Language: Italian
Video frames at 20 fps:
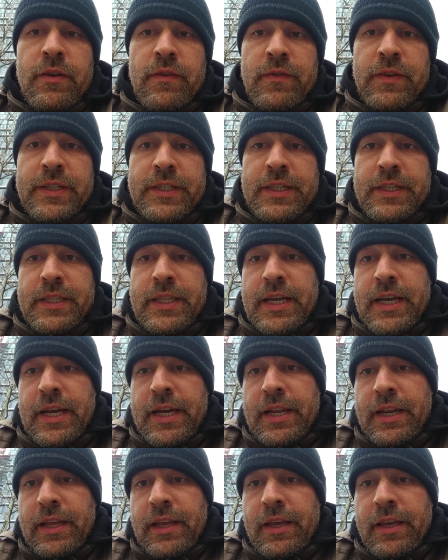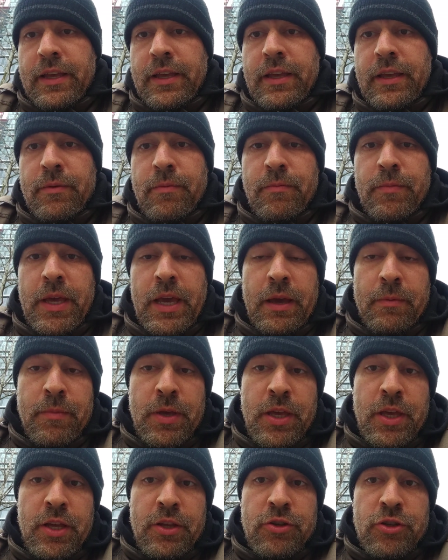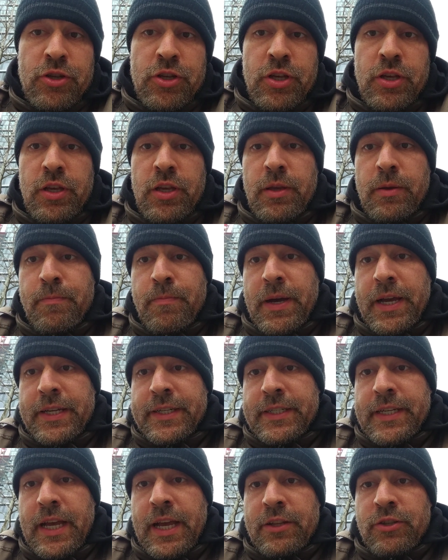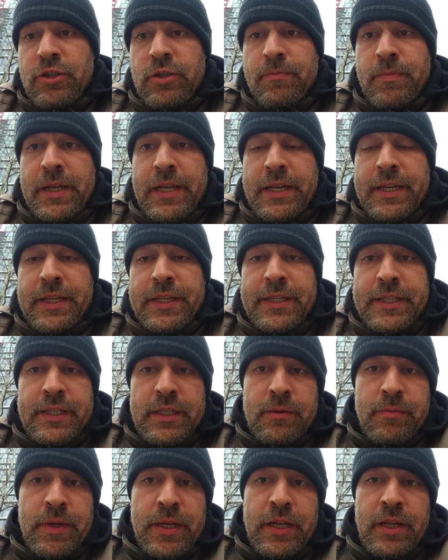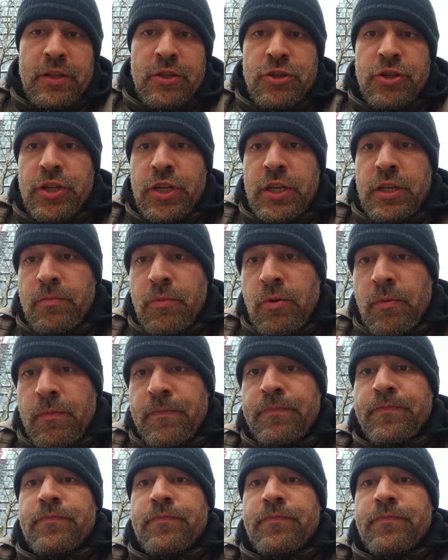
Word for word: visitare i miei amici, i paesaggi bellissimi, il cibo,